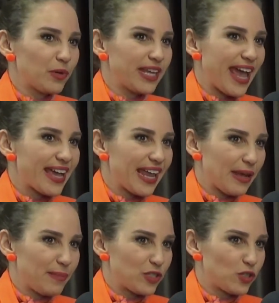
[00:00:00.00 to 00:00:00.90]
porque é
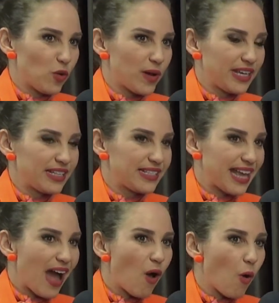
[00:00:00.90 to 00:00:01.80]
aquela pessoa que
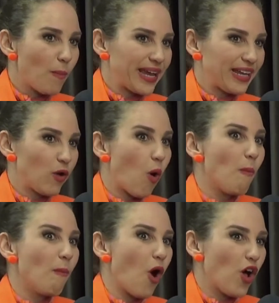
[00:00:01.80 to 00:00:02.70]
se a roupa
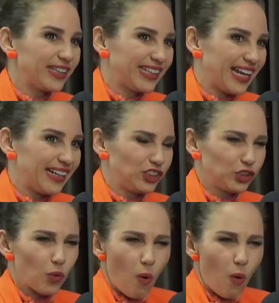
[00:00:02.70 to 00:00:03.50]
incomoda, de hum.